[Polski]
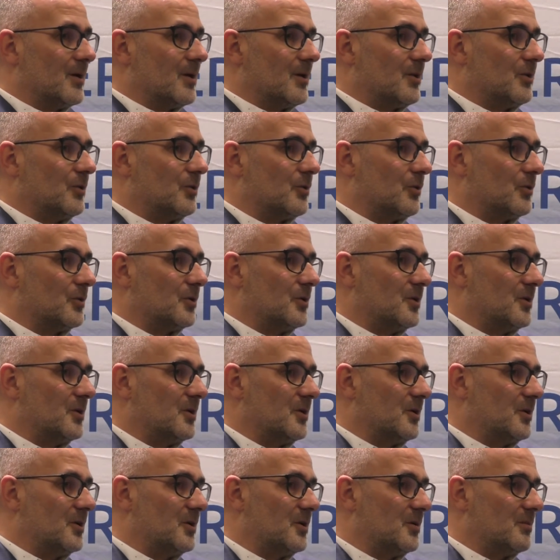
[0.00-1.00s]
No
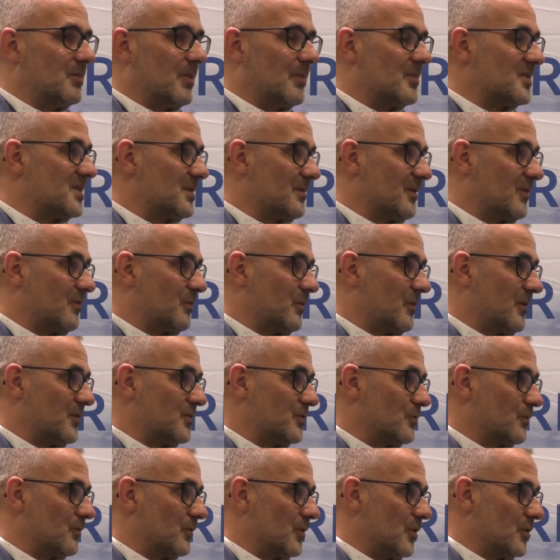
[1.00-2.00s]
i mamy zamiar
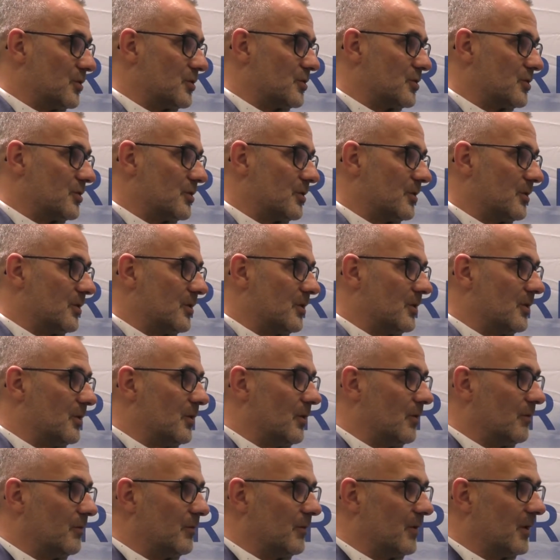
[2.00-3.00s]
wprowadzić również e,
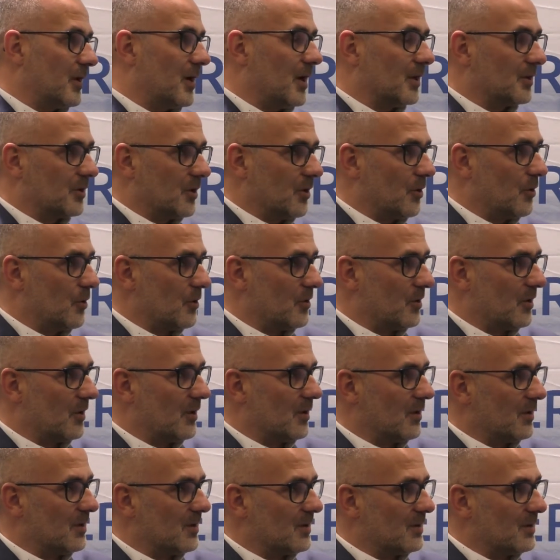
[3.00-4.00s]
nowe
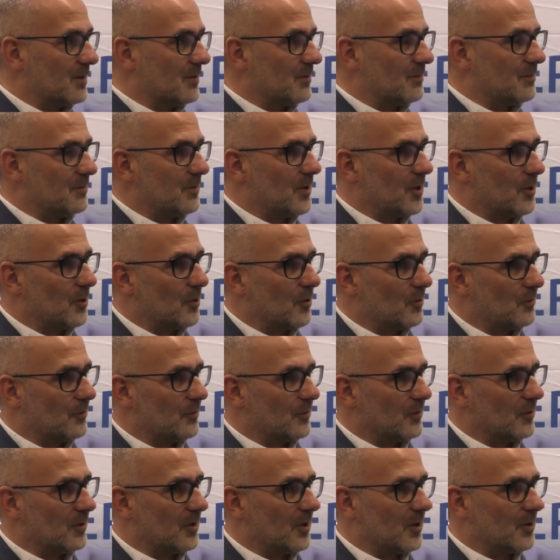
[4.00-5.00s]
kategorie
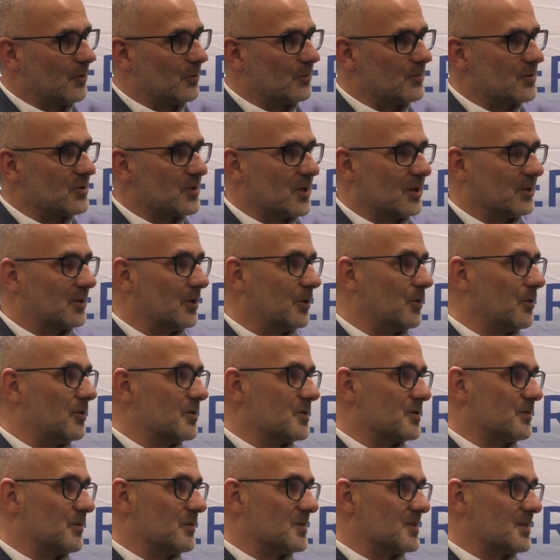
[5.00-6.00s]
wiekowe, jak również kategorie
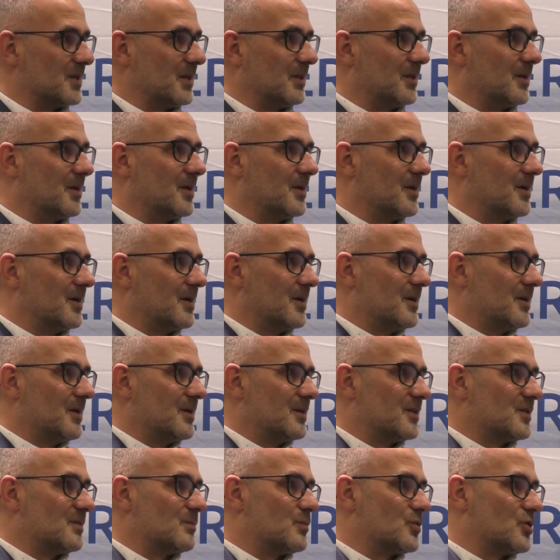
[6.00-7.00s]
związane
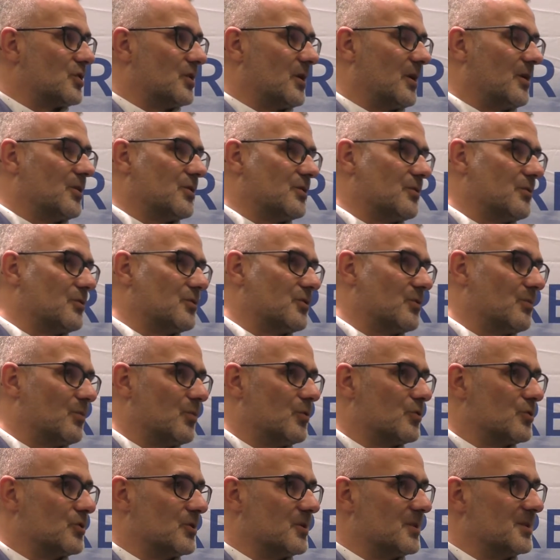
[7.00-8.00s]
z przynależnością
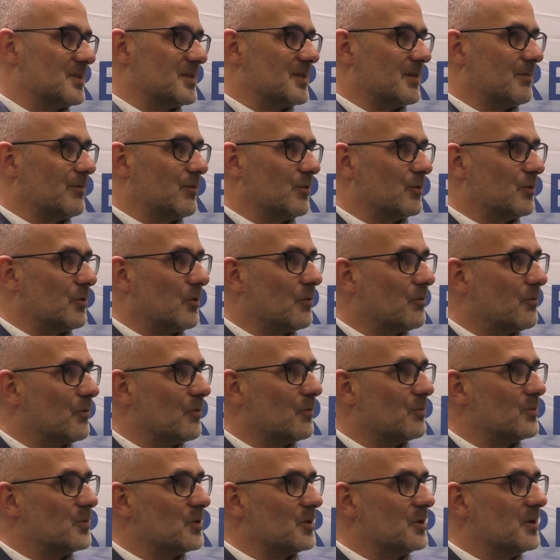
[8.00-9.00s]
może i
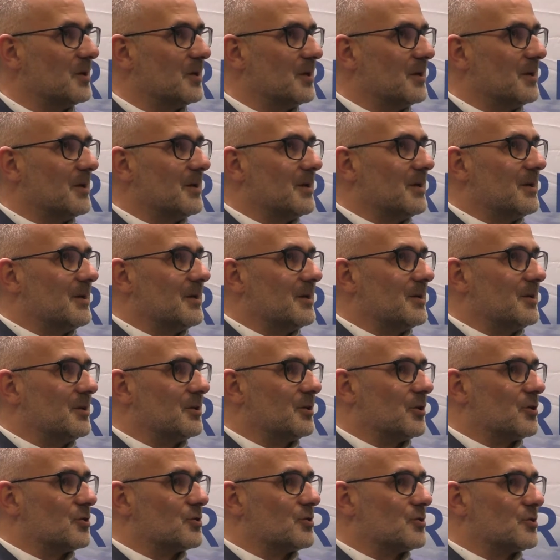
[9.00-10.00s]
zawodową i, i
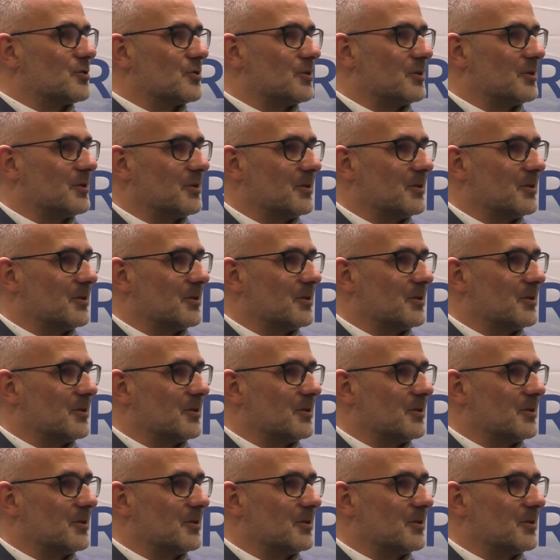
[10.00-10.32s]
też